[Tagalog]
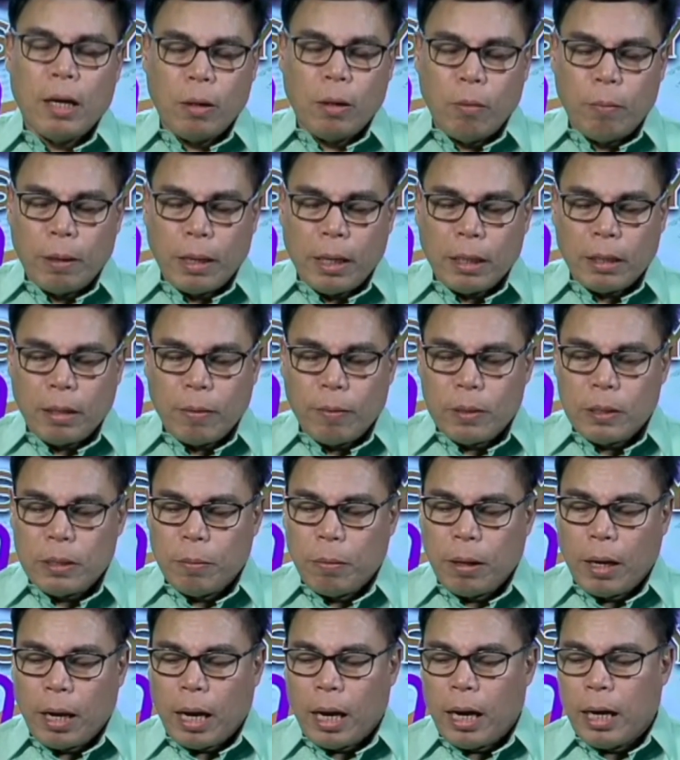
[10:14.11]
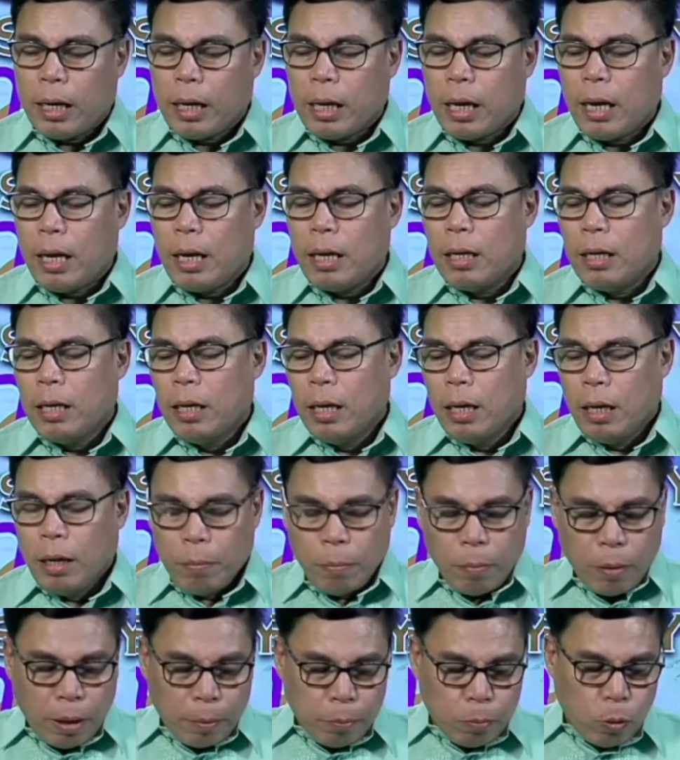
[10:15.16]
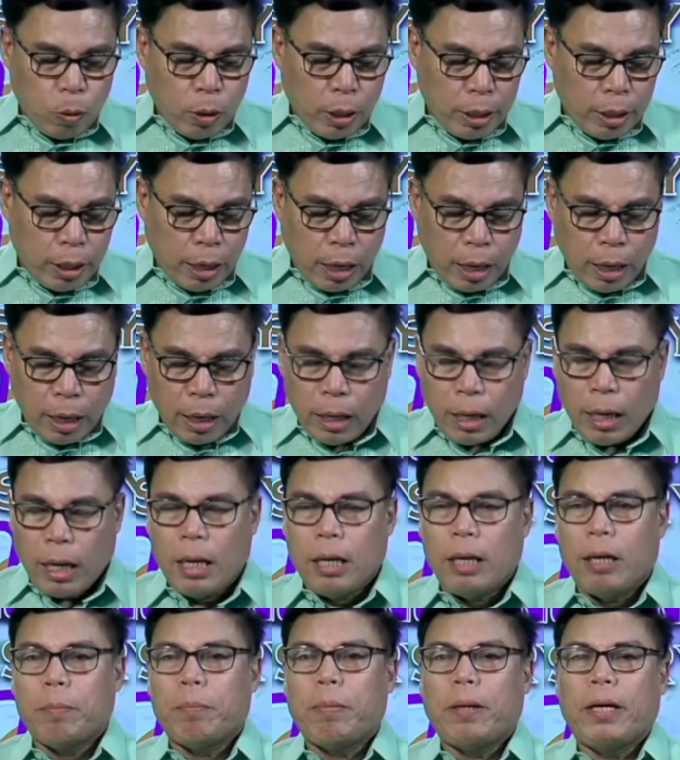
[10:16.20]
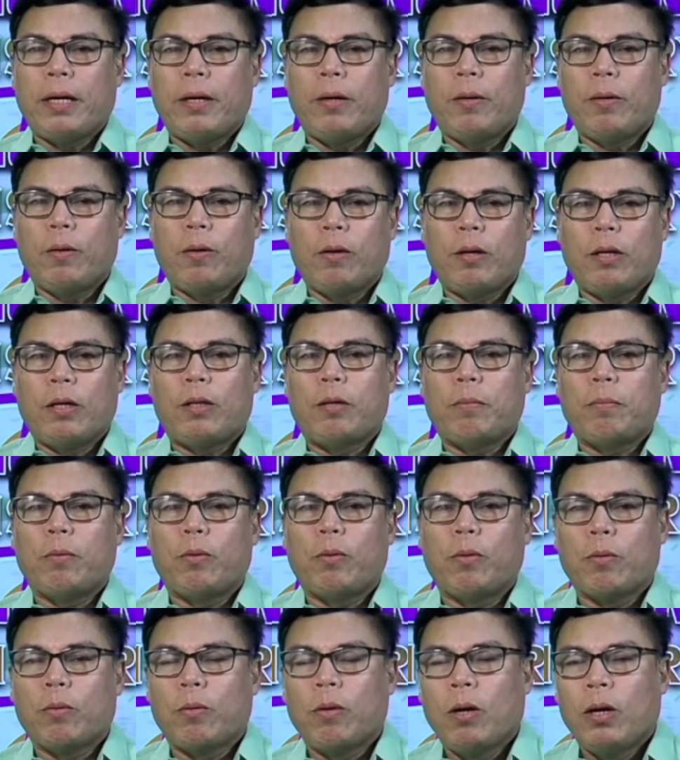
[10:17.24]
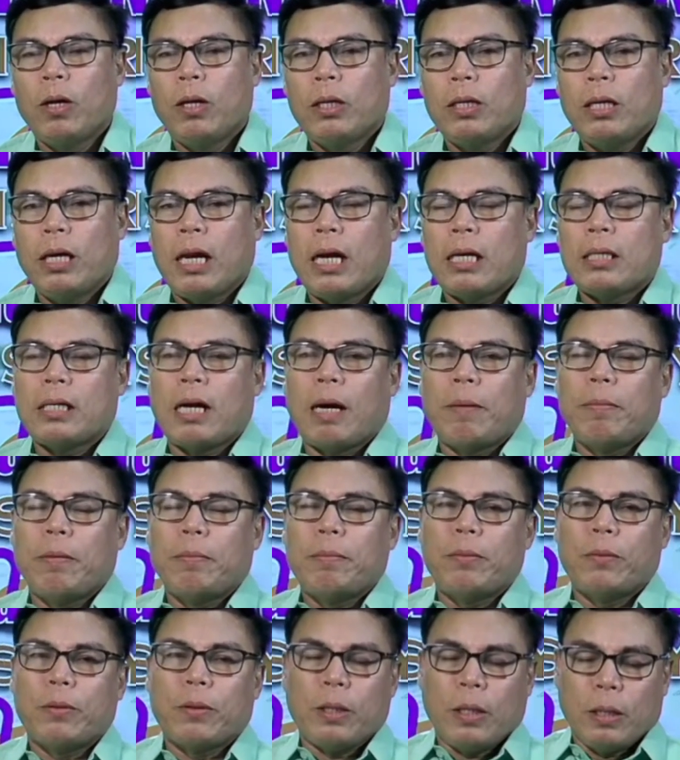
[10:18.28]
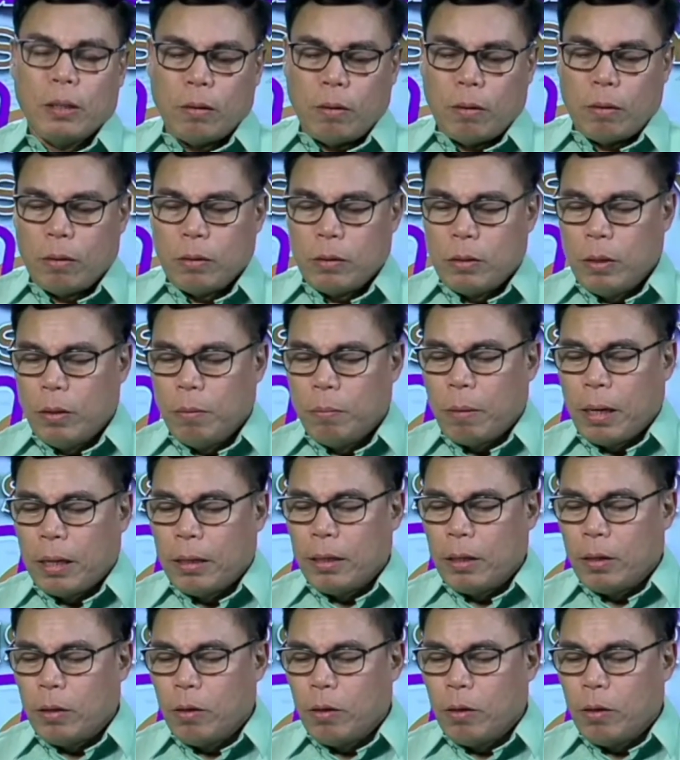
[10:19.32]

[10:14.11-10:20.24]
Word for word: nagkumakatawan sa mga aral, mga buhay na aral ng Panginoon. Ito pong tinasabi po rito. Brother